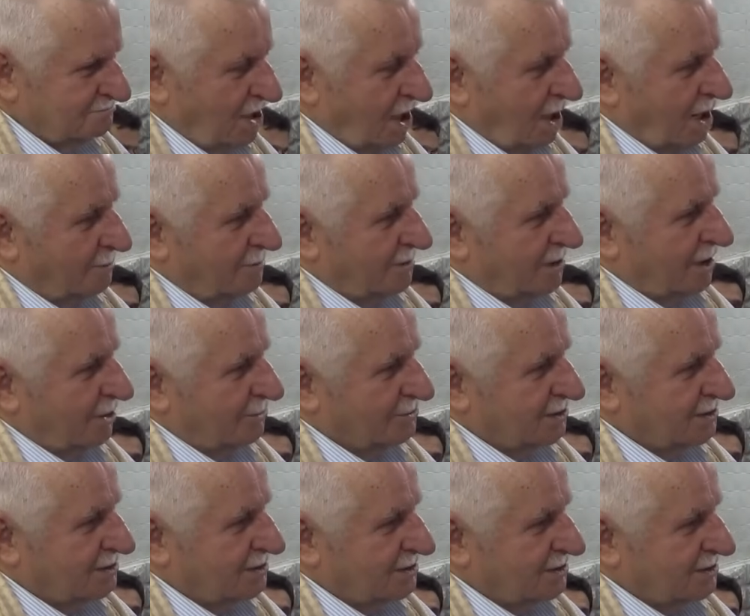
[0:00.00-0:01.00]
Abi ya
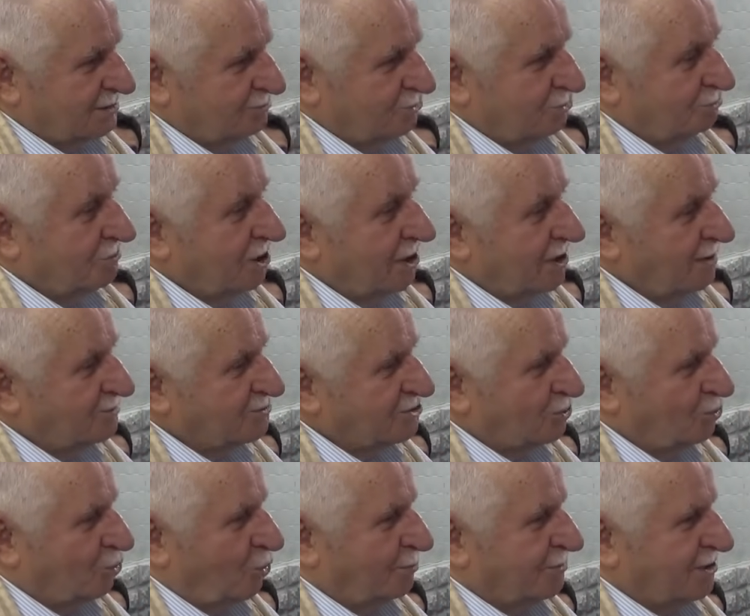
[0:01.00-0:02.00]
dedi. Bunların
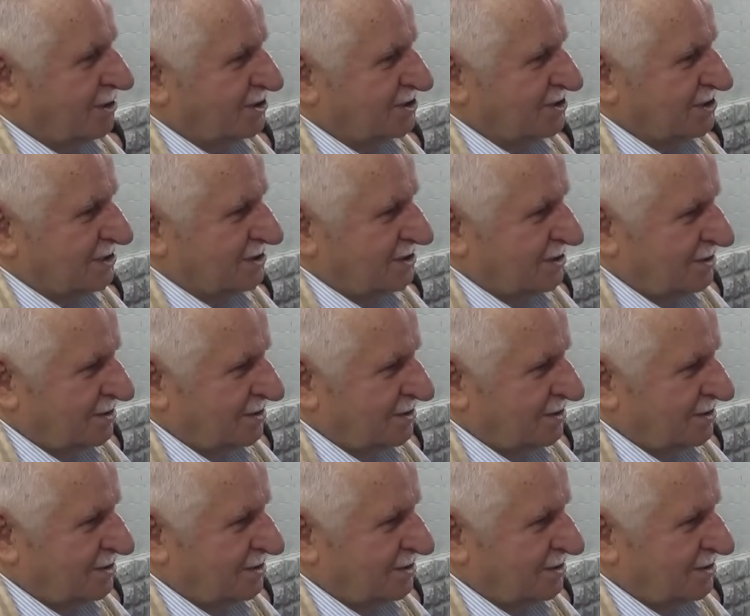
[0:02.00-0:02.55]
hepsi komünist dedi.